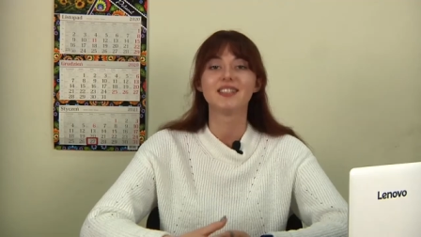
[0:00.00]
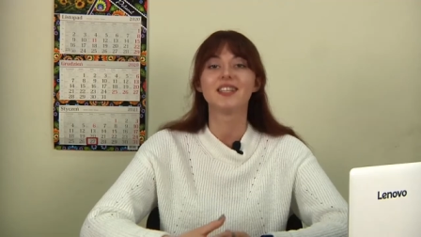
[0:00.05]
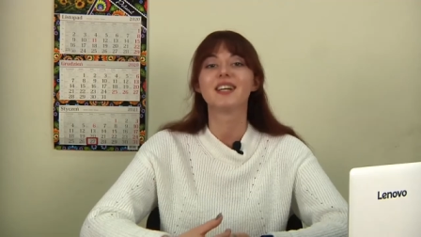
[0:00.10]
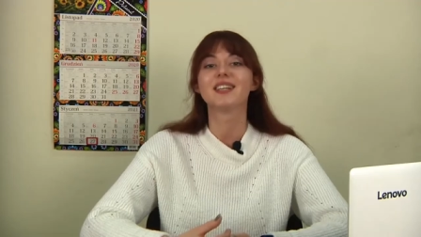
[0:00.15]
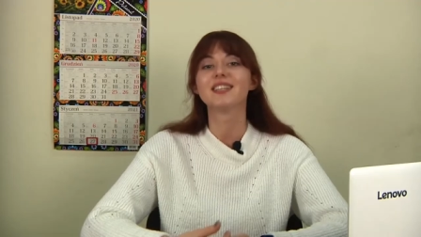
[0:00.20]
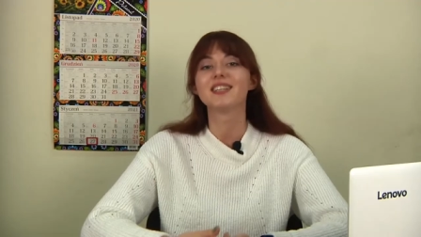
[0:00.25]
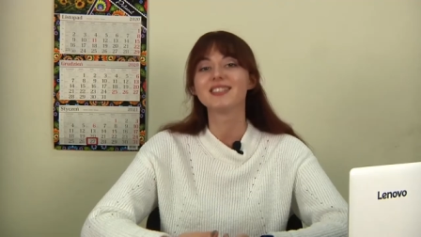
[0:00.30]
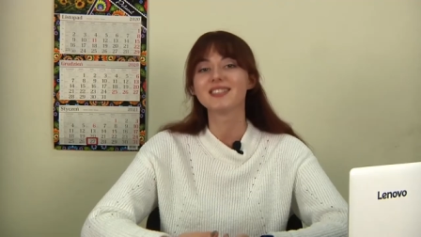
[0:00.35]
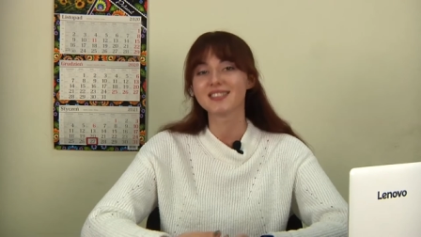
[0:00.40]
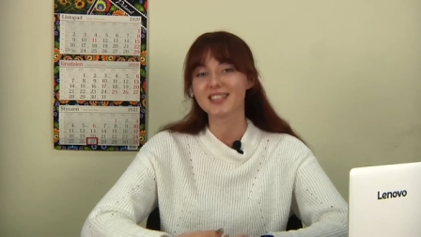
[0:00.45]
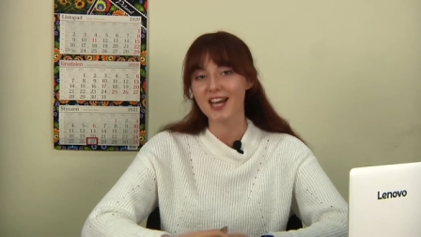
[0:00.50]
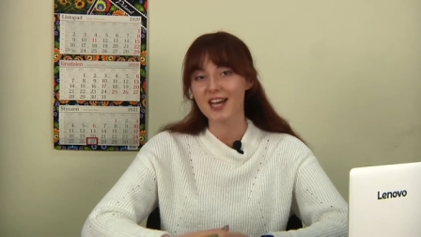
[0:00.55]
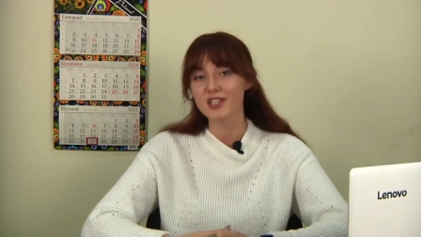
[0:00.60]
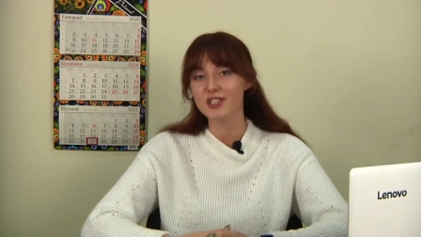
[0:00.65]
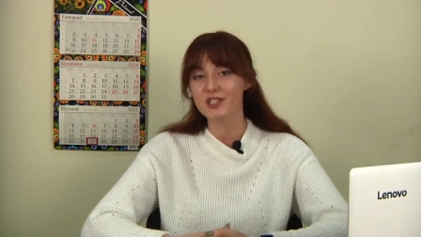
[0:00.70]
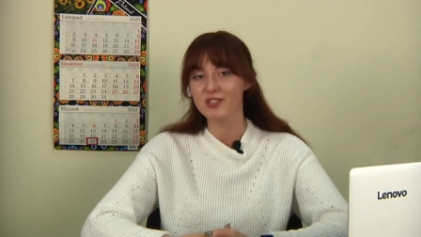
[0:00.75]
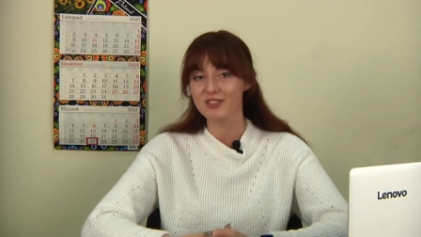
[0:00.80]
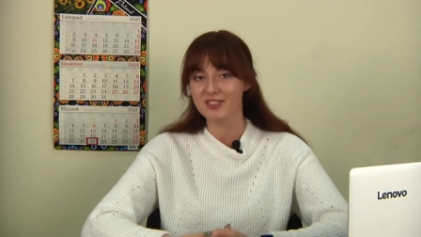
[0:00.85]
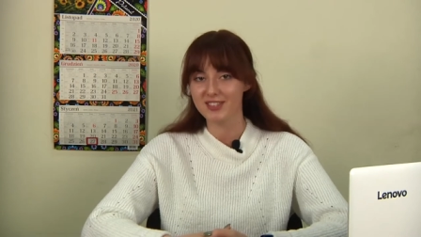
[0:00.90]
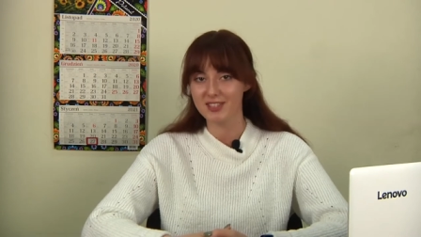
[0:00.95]
Тогда
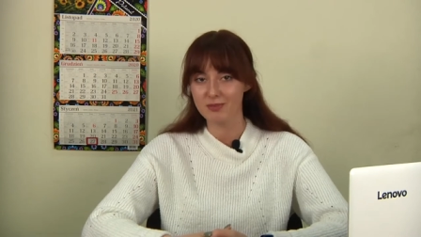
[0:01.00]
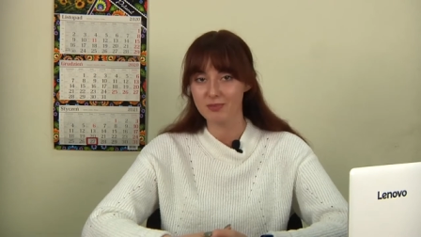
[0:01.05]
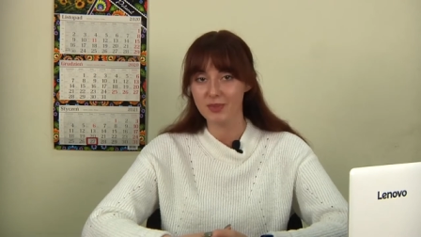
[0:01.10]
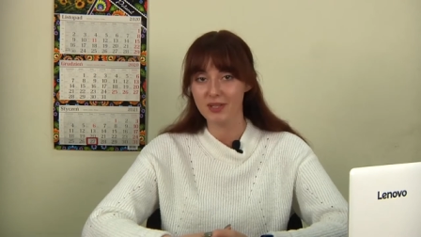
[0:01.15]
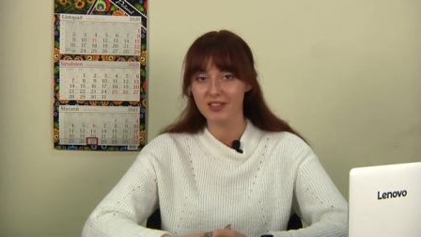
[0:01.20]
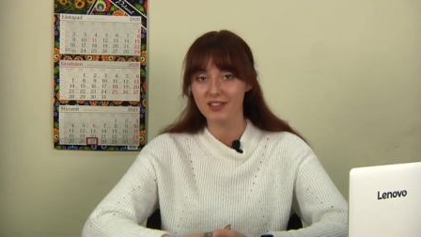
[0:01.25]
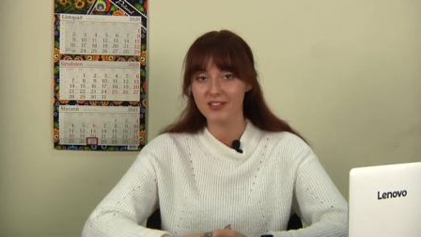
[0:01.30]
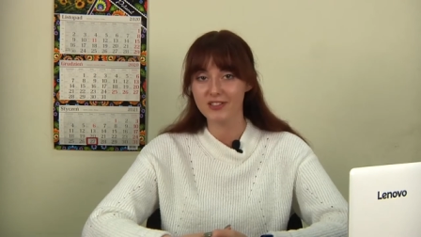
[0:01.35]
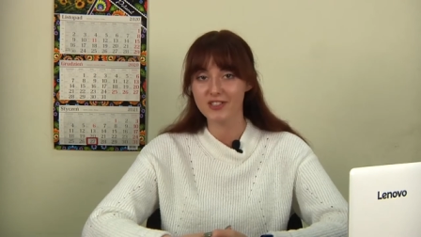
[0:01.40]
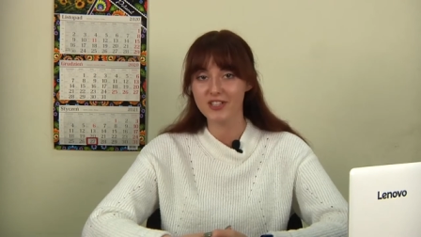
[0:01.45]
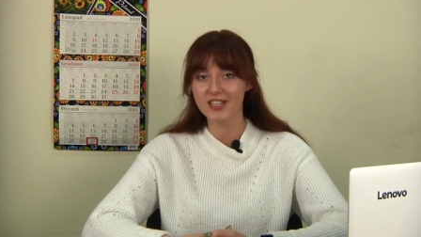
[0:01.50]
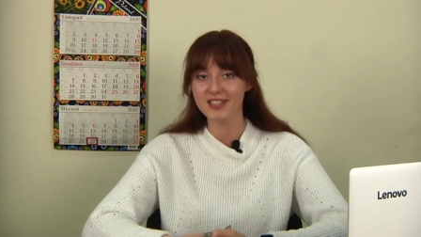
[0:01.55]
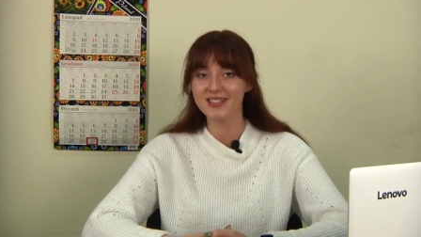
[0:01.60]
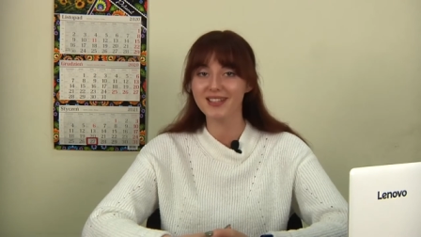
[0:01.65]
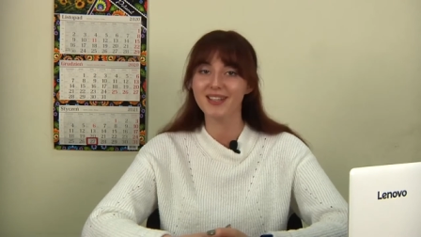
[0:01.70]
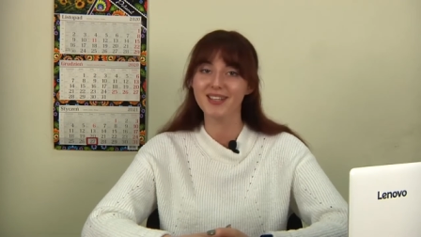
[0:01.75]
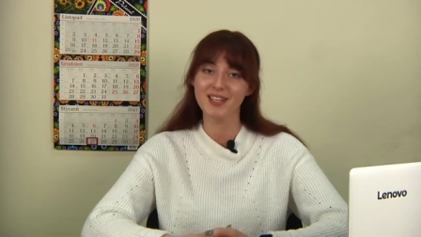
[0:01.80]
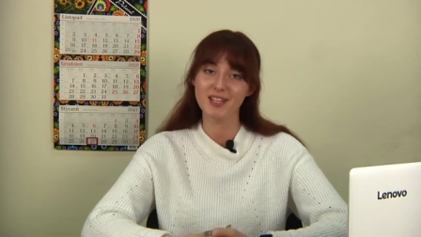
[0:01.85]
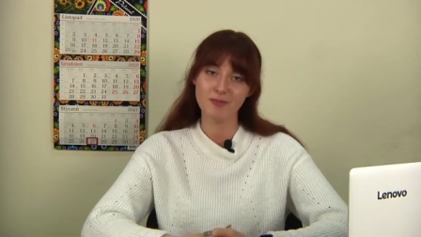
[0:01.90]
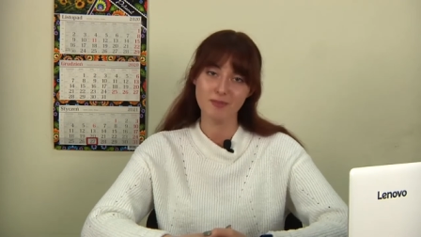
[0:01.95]
скачивайте
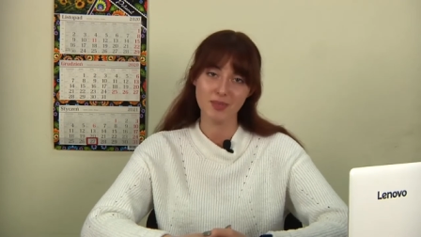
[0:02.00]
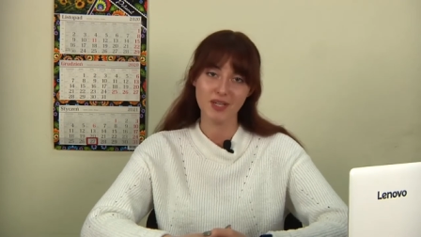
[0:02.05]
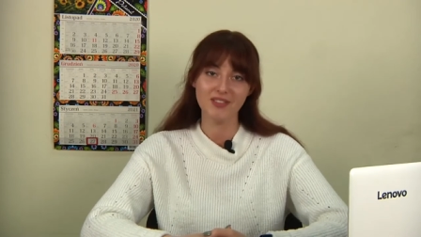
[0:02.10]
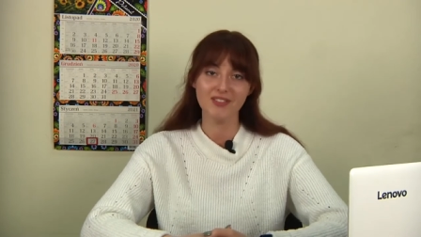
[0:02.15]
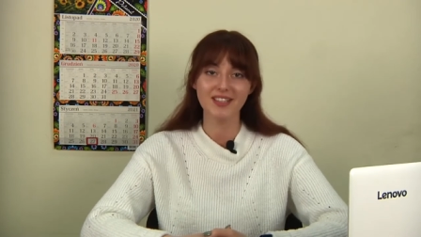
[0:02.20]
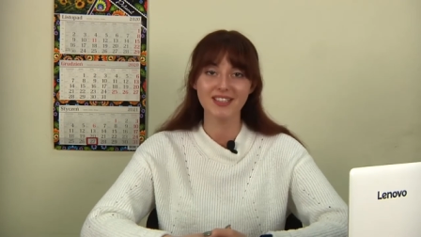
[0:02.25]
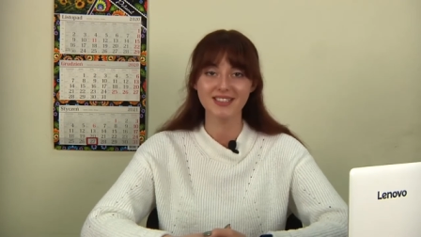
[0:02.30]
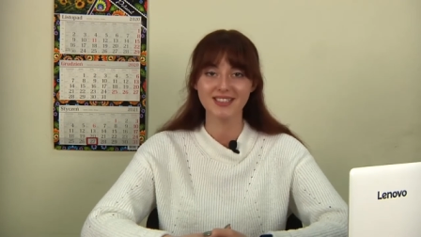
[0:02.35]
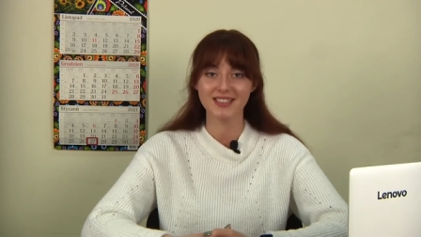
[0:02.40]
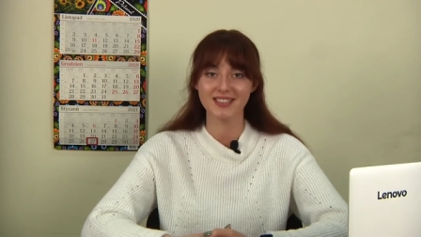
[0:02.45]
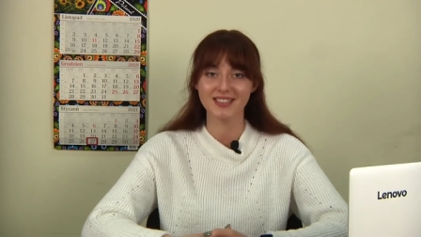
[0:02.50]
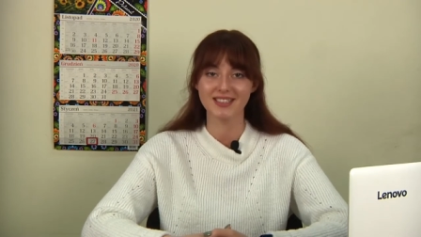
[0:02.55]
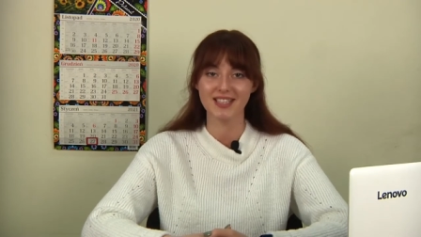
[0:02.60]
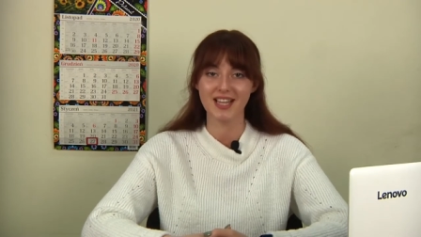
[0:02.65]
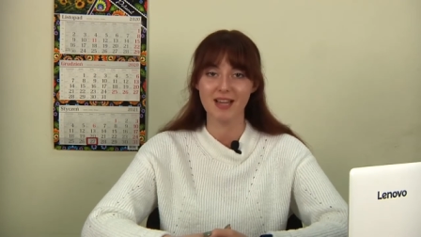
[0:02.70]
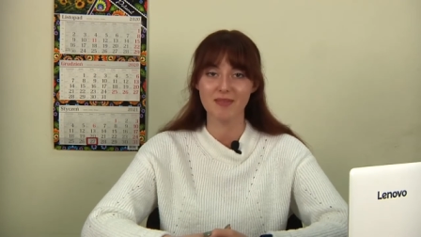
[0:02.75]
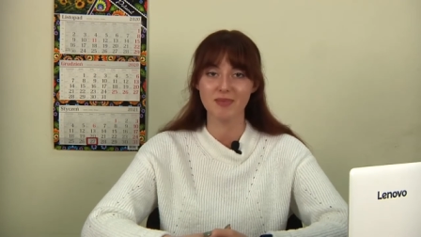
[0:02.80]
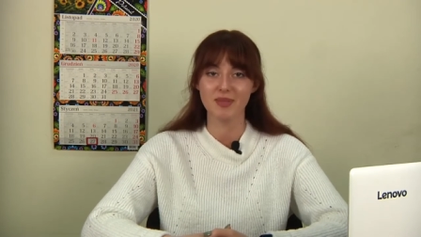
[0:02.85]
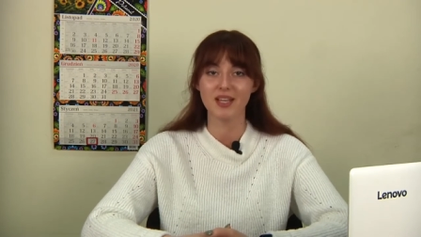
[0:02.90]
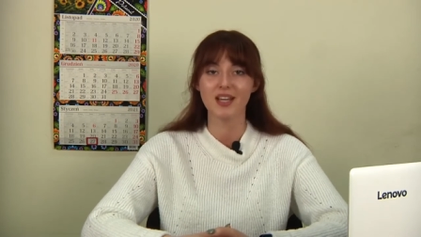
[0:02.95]
приложение и проверьте
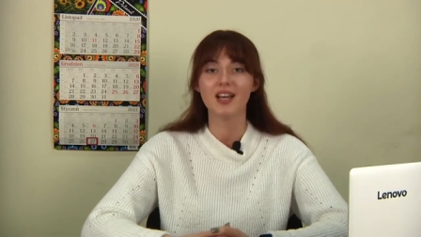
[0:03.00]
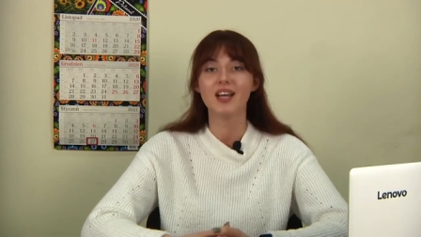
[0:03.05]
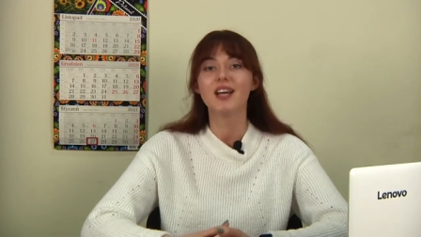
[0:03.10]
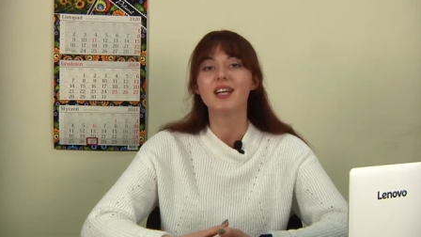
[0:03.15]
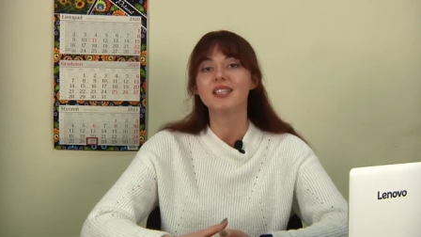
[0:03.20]
сами.